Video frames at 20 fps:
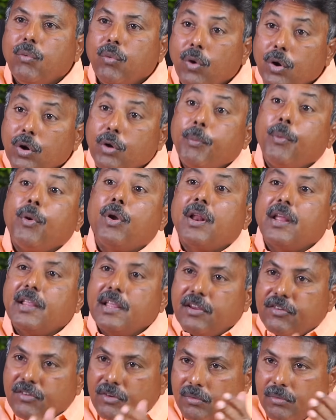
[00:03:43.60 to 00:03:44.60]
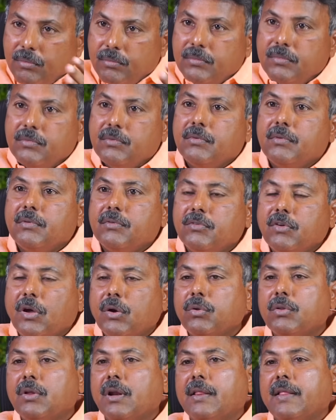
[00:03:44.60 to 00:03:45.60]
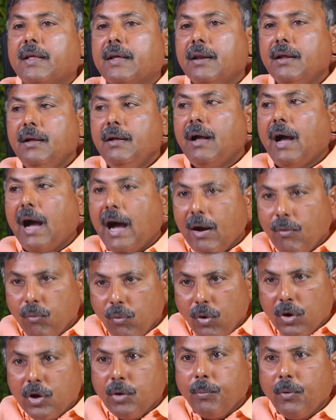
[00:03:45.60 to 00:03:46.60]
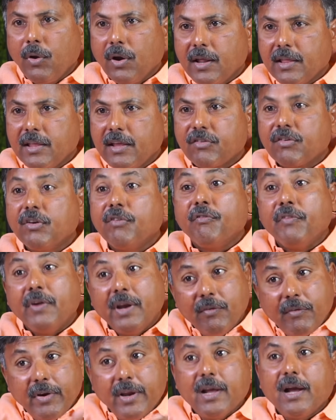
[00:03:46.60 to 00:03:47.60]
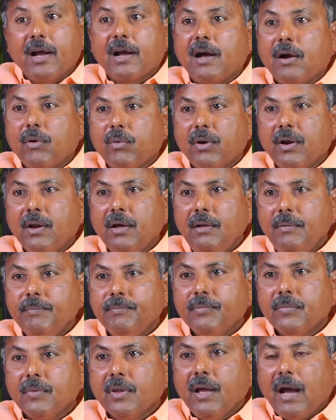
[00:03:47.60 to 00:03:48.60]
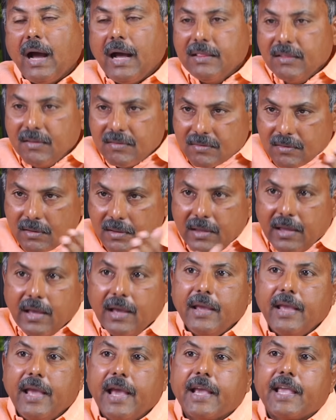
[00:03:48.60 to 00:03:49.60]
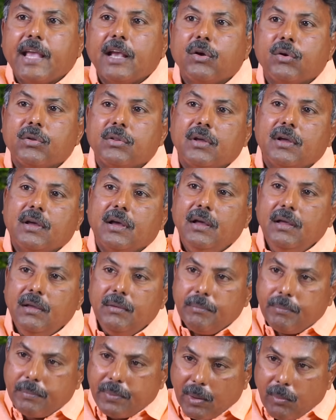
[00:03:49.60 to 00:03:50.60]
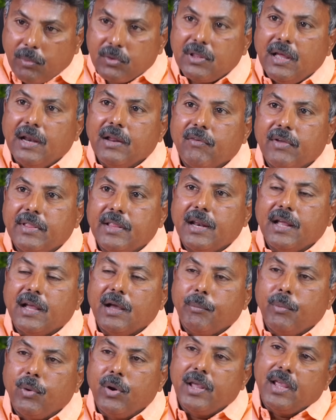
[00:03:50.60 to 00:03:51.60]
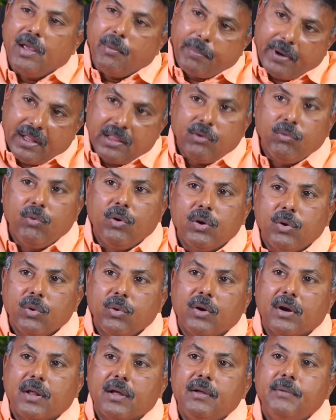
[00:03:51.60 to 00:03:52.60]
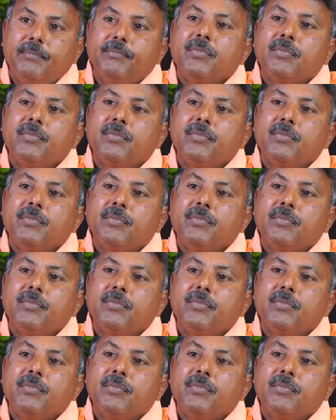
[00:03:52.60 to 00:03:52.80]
ఓటు పోలరైజేషన్ జరుగుతున్న దగ్గర ఆ ఓటు పోలరైజేషన్ విడివిడిగా కాకుండా అది ఏ ఏకీకృతంగా ప్రభుత్వానికి వ్యతిరేకంగా పోలయ్యే ప్రతి ఓటు కూడా